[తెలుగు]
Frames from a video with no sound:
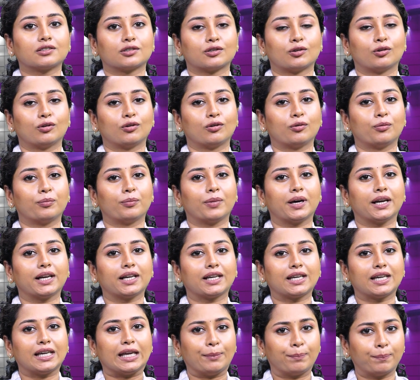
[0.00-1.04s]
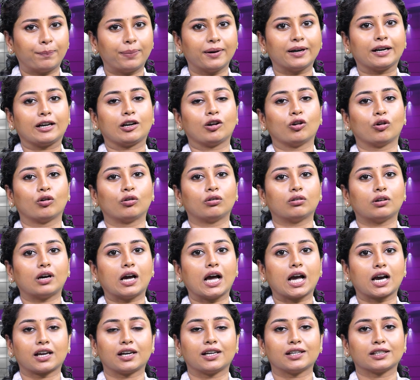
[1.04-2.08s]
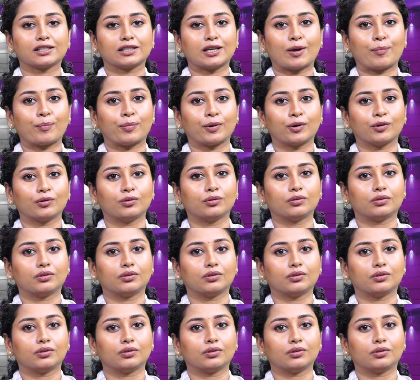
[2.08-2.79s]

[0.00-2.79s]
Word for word: సో మనకి ఇప్పట్లో ఆకలేసినప్పుడు